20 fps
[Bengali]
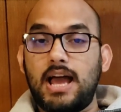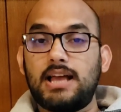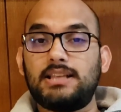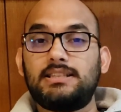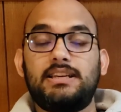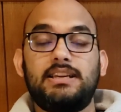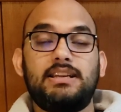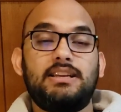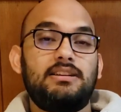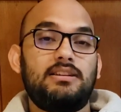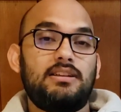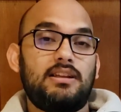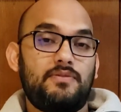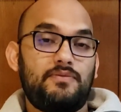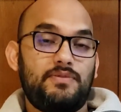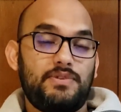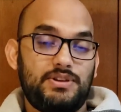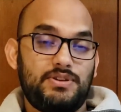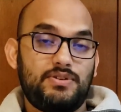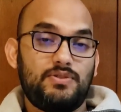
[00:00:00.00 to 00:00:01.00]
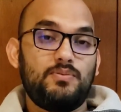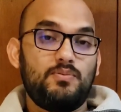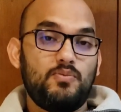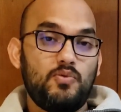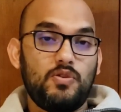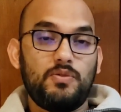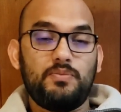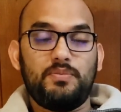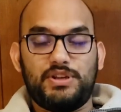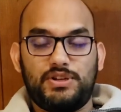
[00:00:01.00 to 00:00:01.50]
আজকের ভিডিওর
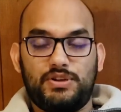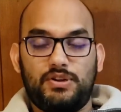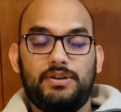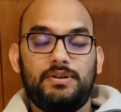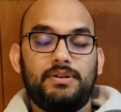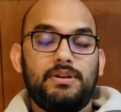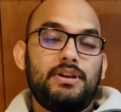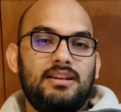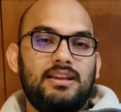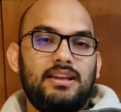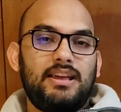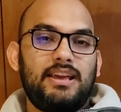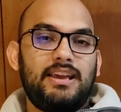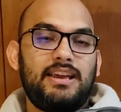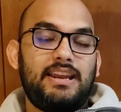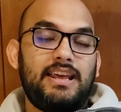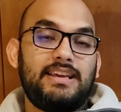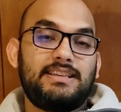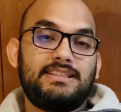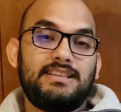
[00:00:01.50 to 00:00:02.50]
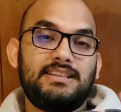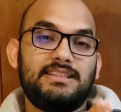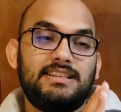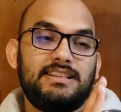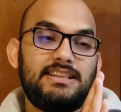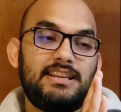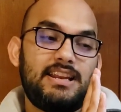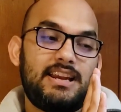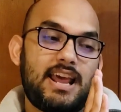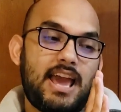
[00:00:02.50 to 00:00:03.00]
মূল বিষয় এখানে এক্সেল
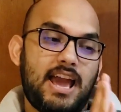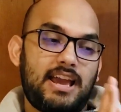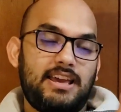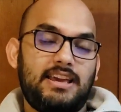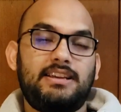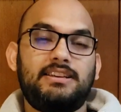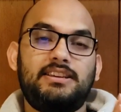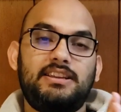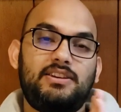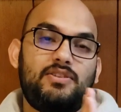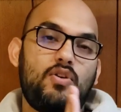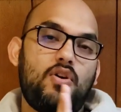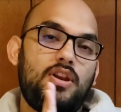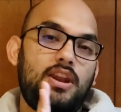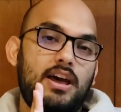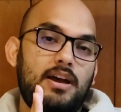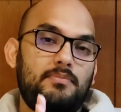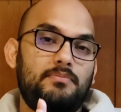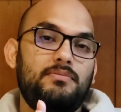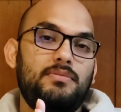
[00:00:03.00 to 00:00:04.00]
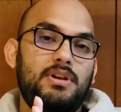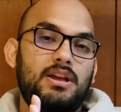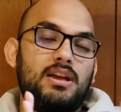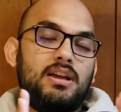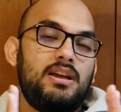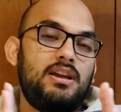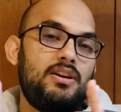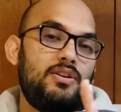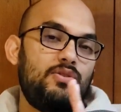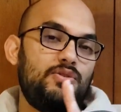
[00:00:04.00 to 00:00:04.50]
শিটের এক একটি কলাম
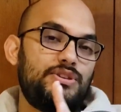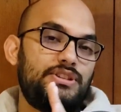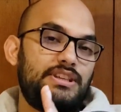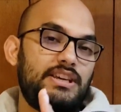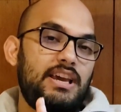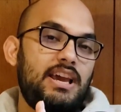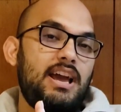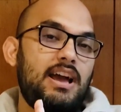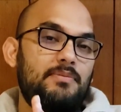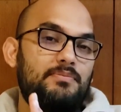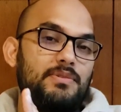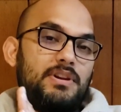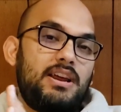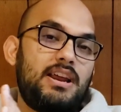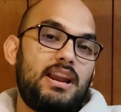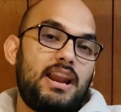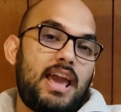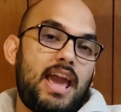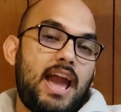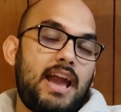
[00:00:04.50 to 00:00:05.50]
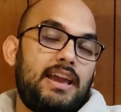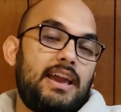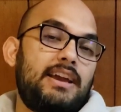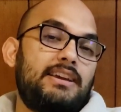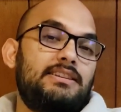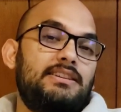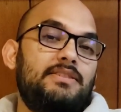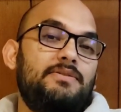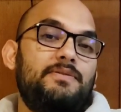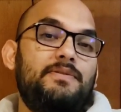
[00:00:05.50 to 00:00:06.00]
হচ্ছে আপনার এক
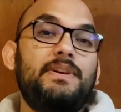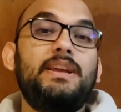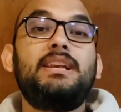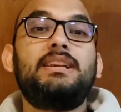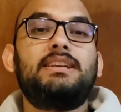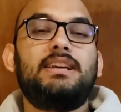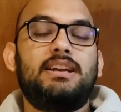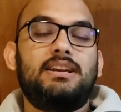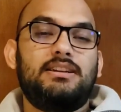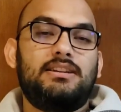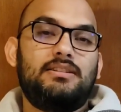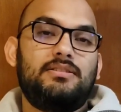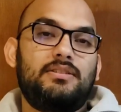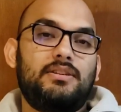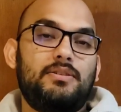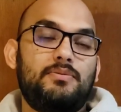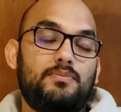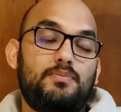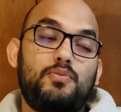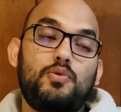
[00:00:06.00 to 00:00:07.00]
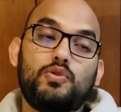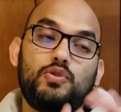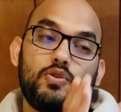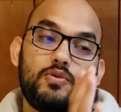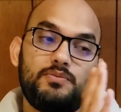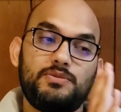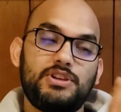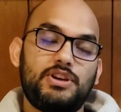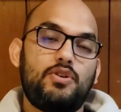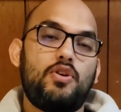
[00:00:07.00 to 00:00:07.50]
একটা ফিল্টার
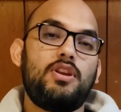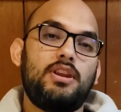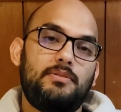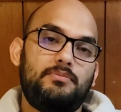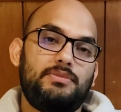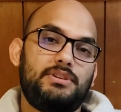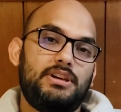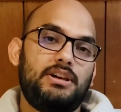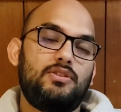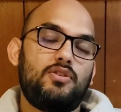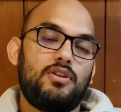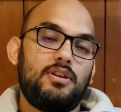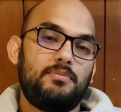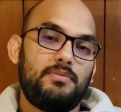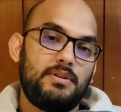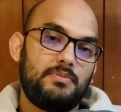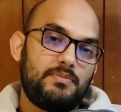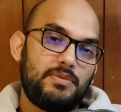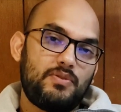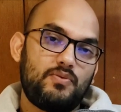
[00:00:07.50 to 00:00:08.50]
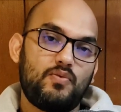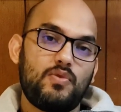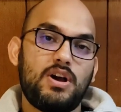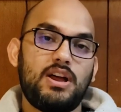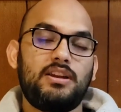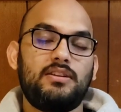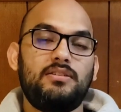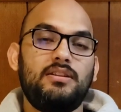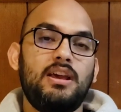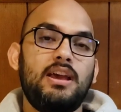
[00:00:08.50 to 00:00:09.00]
প্রথম যে কলামটা কলাম নাম্বার
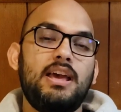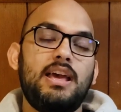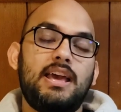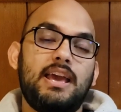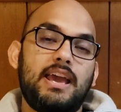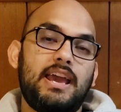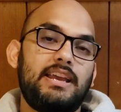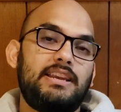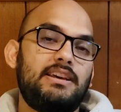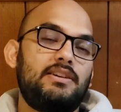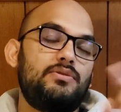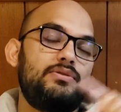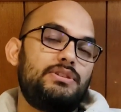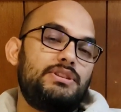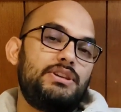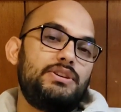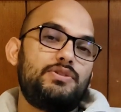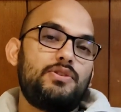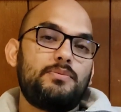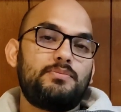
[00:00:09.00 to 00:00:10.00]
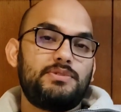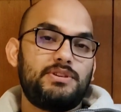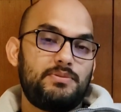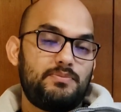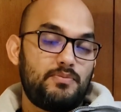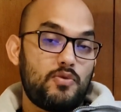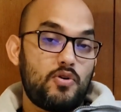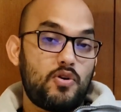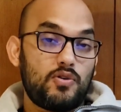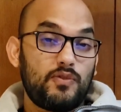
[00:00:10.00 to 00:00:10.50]
ওয়ান এটা হচ্ছে
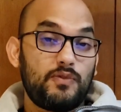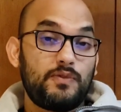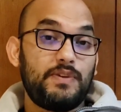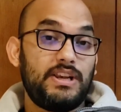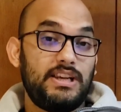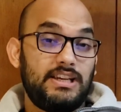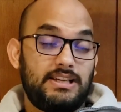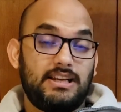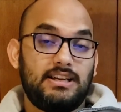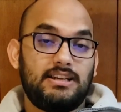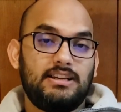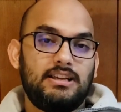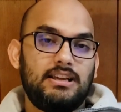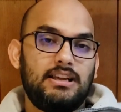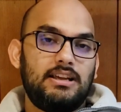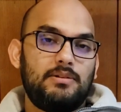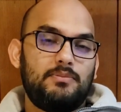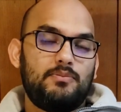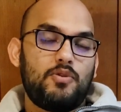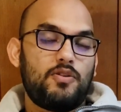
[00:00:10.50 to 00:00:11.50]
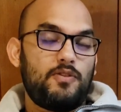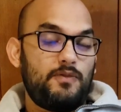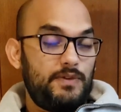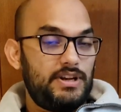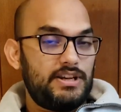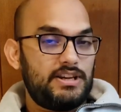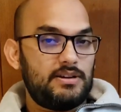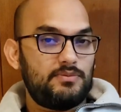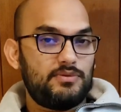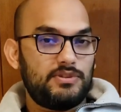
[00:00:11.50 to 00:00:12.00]
সবচেয়ে বড় ফিল্টার বড়
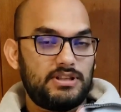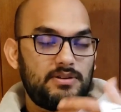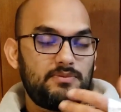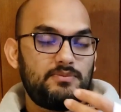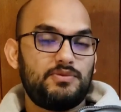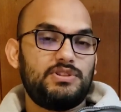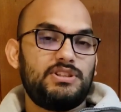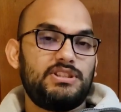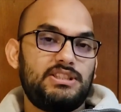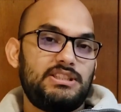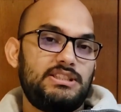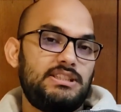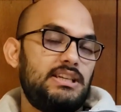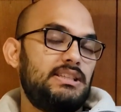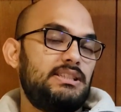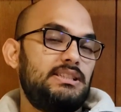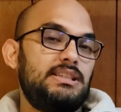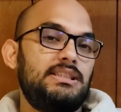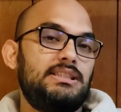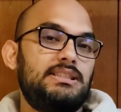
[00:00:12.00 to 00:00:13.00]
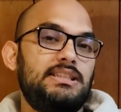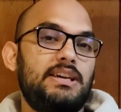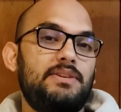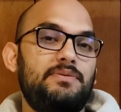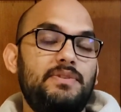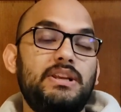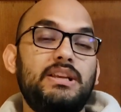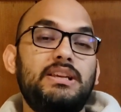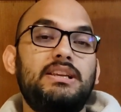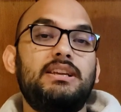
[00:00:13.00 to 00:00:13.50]
ফিল্টার বলতে আমি বোঝাতে চাইছি যে
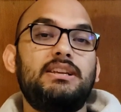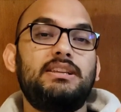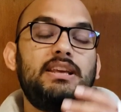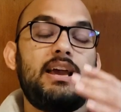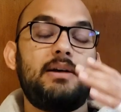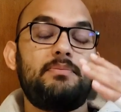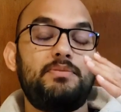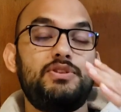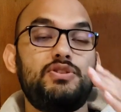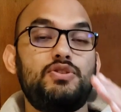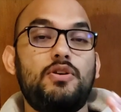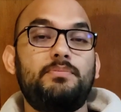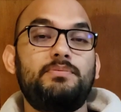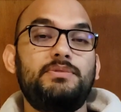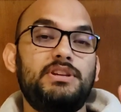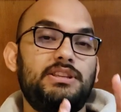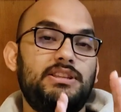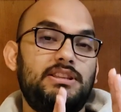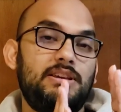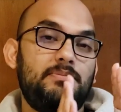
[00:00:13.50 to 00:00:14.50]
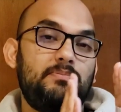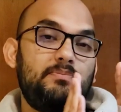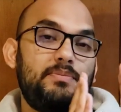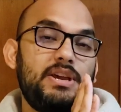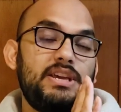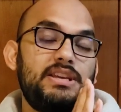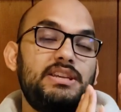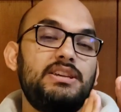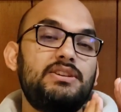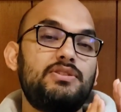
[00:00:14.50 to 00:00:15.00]
ফিল্টার দিয়ে আপনি সবচাইতে
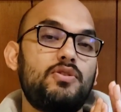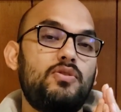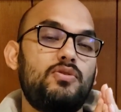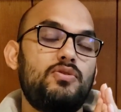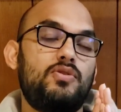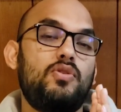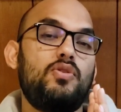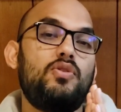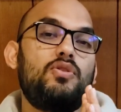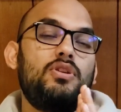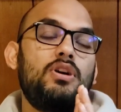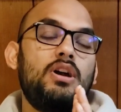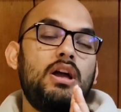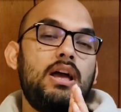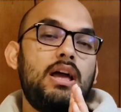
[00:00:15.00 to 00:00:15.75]
বেশি সংখ্যক